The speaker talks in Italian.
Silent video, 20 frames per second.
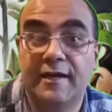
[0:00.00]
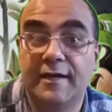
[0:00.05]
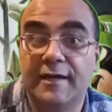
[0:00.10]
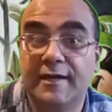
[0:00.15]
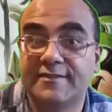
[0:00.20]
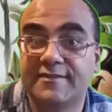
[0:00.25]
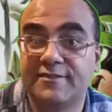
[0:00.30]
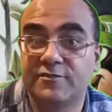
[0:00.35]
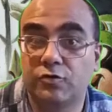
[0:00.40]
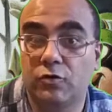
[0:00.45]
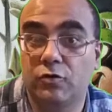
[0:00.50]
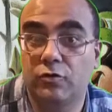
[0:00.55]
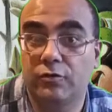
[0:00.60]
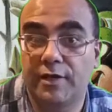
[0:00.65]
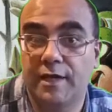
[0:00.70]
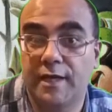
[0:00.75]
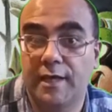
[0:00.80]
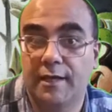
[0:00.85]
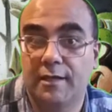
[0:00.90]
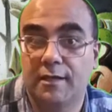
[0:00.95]
La
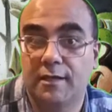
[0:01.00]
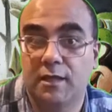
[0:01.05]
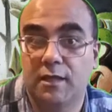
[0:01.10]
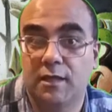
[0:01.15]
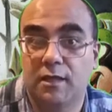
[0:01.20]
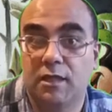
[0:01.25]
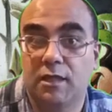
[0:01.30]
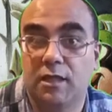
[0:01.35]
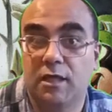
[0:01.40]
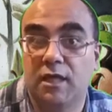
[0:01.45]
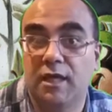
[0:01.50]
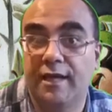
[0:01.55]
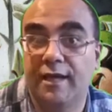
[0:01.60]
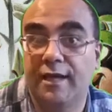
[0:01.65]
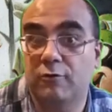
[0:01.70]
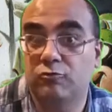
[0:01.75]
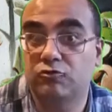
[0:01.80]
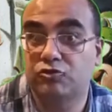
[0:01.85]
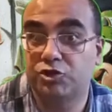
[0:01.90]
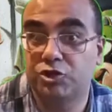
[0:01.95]
storia, che
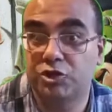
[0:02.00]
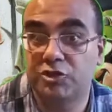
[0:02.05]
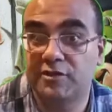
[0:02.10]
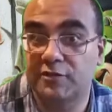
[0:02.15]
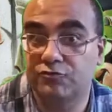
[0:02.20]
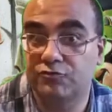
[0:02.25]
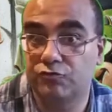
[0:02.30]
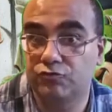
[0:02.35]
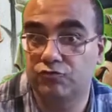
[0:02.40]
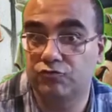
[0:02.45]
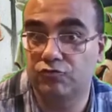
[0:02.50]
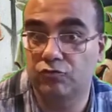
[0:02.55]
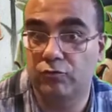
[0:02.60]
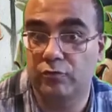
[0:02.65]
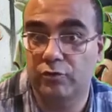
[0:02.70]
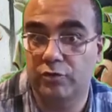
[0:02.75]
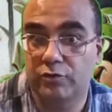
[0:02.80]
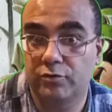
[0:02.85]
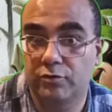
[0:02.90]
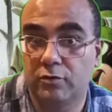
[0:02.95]
era uscita su un
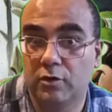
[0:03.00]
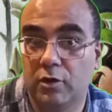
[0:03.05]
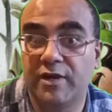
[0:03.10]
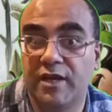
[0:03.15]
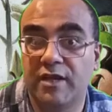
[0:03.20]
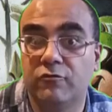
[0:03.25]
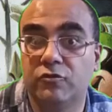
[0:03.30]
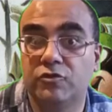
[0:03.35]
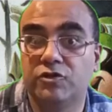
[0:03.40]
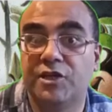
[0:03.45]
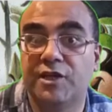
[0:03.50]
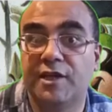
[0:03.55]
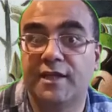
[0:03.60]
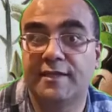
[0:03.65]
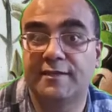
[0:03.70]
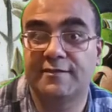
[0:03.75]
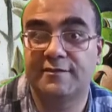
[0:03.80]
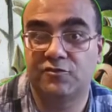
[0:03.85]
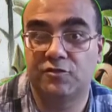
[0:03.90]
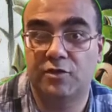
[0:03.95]
numero privo di
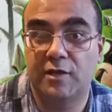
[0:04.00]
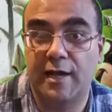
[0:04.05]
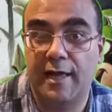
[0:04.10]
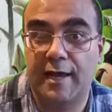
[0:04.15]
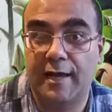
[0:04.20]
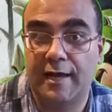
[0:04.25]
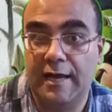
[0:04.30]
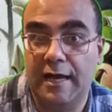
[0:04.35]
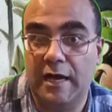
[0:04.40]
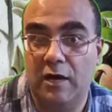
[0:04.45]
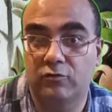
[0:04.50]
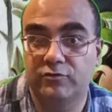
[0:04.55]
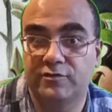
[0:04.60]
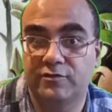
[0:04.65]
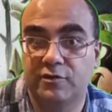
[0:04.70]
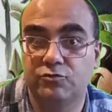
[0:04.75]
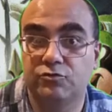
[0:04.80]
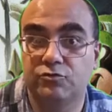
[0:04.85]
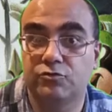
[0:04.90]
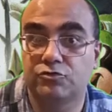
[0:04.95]
redazionale a
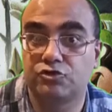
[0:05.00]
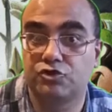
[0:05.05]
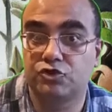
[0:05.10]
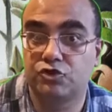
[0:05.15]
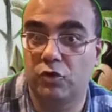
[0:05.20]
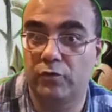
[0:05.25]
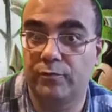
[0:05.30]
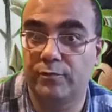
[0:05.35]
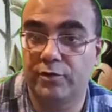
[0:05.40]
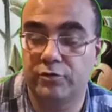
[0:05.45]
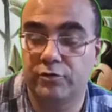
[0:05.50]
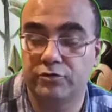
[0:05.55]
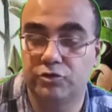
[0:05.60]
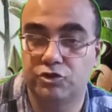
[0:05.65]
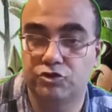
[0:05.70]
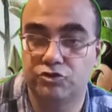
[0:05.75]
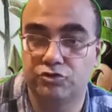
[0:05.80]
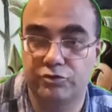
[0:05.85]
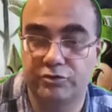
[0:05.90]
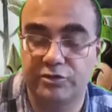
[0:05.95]
causa di uno sciopero
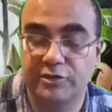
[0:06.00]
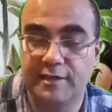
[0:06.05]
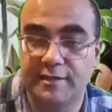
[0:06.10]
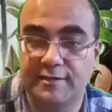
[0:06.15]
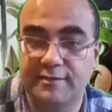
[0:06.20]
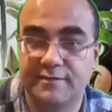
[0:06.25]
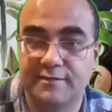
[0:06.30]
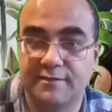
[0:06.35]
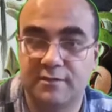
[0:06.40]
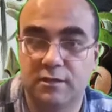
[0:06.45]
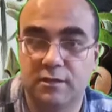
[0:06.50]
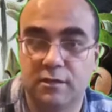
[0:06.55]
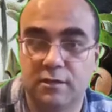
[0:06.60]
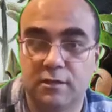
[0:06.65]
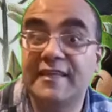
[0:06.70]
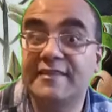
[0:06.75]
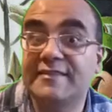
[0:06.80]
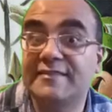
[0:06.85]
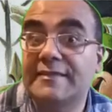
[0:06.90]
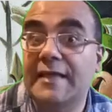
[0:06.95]
dei giornalisti,
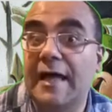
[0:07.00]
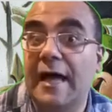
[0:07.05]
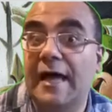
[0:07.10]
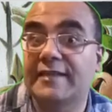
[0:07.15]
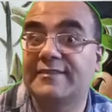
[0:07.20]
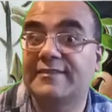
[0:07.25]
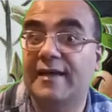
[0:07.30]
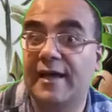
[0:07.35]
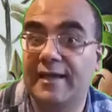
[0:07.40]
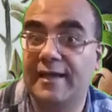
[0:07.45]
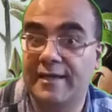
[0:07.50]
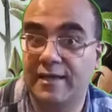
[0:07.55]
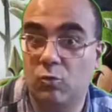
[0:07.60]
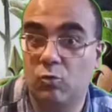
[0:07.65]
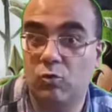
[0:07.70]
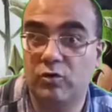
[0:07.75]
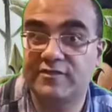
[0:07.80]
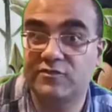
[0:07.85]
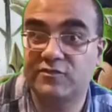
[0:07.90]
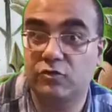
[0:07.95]
è stata
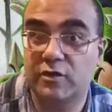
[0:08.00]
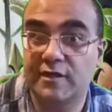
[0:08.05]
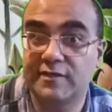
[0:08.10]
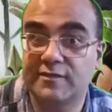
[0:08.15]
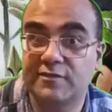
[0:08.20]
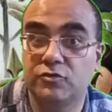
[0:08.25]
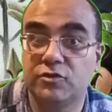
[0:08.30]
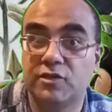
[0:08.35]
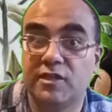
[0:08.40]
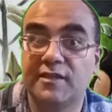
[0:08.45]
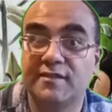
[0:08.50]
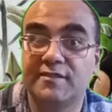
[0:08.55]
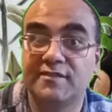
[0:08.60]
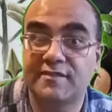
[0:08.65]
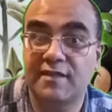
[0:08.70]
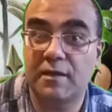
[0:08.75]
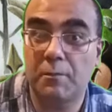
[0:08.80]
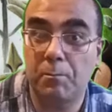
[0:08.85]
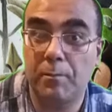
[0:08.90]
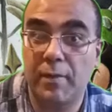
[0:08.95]
in questa occasione
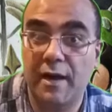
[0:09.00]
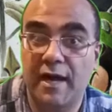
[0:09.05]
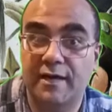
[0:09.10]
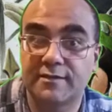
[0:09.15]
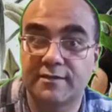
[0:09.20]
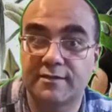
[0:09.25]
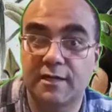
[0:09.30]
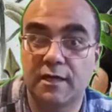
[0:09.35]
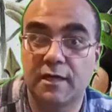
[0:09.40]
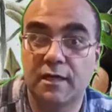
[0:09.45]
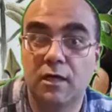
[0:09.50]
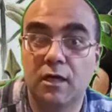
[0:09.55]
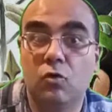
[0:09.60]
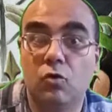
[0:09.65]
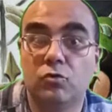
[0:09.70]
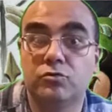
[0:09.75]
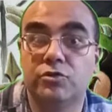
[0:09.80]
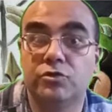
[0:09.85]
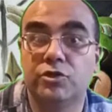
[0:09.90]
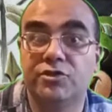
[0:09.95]
ristampata
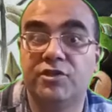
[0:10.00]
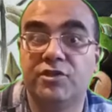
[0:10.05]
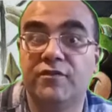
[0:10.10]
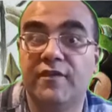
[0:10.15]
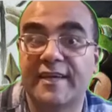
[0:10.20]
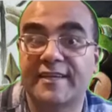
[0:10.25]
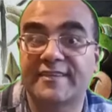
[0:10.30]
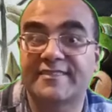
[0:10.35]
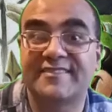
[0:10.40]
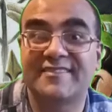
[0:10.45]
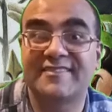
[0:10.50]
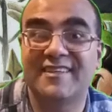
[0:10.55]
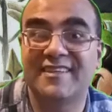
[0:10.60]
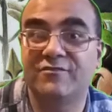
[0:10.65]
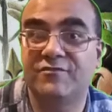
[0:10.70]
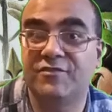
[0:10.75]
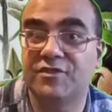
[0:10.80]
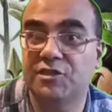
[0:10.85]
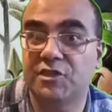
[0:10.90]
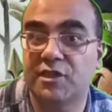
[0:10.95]
con diverse
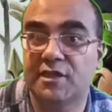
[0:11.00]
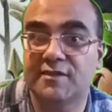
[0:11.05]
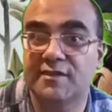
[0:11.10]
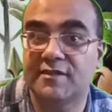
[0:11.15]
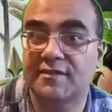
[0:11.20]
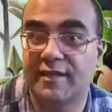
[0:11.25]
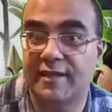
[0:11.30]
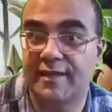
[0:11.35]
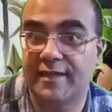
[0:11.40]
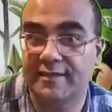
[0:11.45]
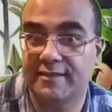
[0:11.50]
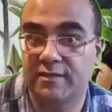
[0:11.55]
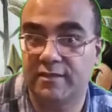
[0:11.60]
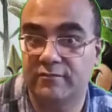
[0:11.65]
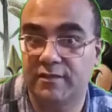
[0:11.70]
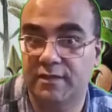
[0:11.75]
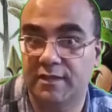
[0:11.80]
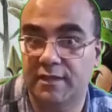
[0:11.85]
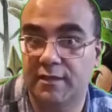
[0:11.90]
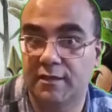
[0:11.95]
vignette
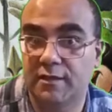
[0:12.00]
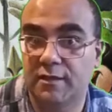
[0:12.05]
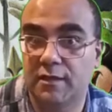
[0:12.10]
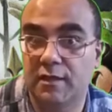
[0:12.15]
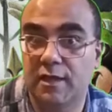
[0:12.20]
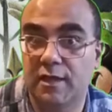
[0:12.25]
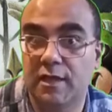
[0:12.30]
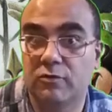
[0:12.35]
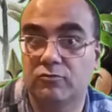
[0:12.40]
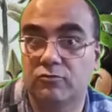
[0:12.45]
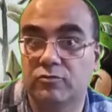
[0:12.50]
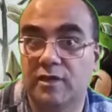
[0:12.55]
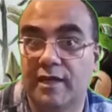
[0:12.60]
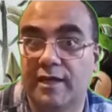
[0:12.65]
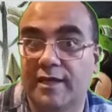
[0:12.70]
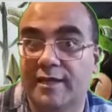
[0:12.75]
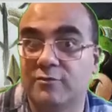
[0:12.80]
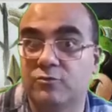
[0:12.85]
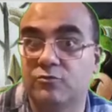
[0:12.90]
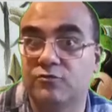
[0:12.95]
tagliate via e
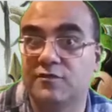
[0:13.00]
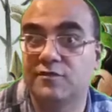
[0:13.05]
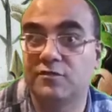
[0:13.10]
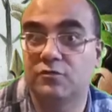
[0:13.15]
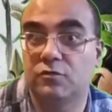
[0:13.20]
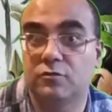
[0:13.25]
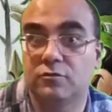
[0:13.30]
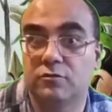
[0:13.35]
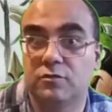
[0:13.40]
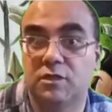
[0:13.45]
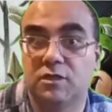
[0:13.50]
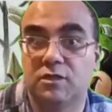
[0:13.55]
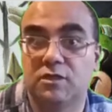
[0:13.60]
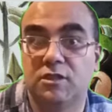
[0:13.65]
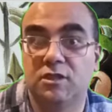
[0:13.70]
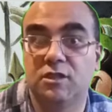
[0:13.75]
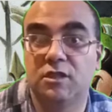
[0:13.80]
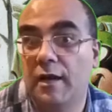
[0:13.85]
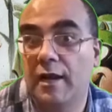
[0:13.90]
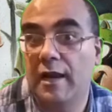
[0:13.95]
una riduzione
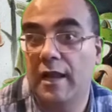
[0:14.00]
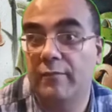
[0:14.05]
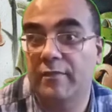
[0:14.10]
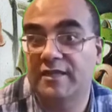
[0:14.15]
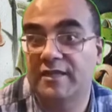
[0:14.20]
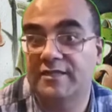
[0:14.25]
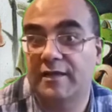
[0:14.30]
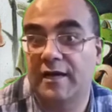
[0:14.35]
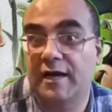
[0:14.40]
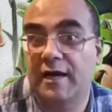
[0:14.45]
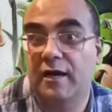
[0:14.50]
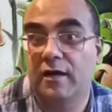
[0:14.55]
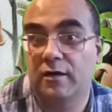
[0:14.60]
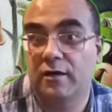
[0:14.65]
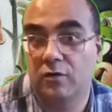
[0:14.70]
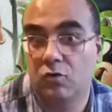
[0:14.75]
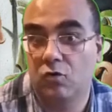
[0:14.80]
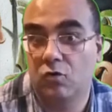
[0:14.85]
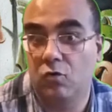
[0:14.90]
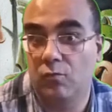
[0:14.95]
di la
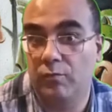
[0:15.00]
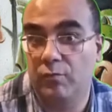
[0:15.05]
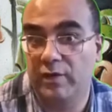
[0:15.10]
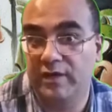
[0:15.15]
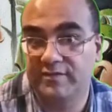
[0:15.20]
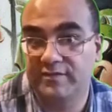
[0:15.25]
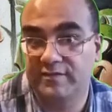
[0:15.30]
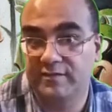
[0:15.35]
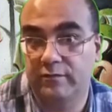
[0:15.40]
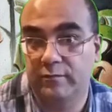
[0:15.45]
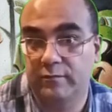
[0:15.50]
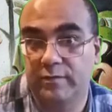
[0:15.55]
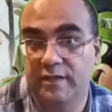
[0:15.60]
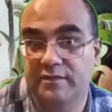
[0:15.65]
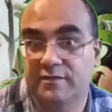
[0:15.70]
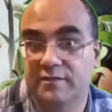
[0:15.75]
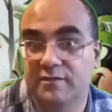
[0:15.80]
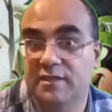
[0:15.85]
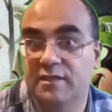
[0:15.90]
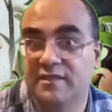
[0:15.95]
metà
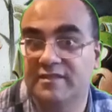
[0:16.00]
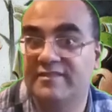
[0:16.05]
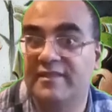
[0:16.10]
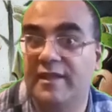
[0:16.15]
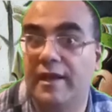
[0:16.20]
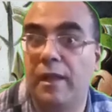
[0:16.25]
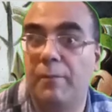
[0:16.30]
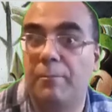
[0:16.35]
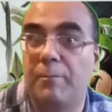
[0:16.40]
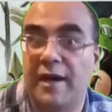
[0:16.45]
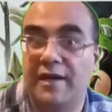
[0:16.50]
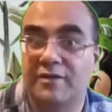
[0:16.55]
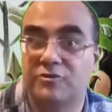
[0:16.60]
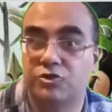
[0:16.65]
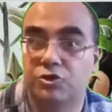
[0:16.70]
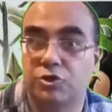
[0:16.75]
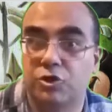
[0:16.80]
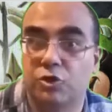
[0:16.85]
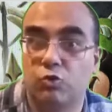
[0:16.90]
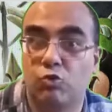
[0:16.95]
complessivamente delle
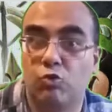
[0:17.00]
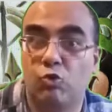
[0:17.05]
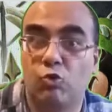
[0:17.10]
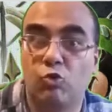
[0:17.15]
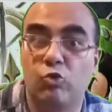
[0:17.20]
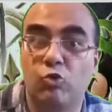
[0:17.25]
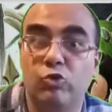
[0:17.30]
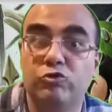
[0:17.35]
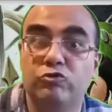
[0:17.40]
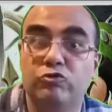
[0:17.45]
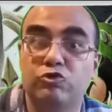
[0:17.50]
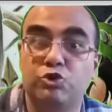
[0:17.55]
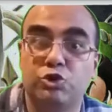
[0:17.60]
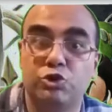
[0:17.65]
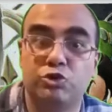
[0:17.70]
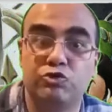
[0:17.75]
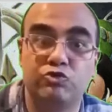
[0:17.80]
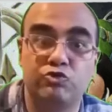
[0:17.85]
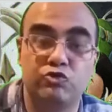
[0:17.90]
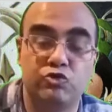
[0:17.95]
pagine con cui
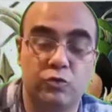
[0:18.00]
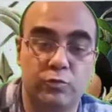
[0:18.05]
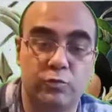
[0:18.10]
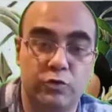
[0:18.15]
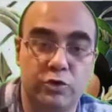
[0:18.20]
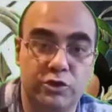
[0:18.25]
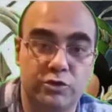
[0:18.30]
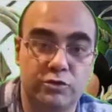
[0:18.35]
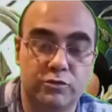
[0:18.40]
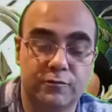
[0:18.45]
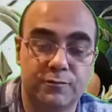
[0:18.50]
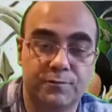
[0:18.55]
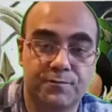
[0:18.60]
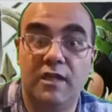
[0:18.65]
uscì su Topolino.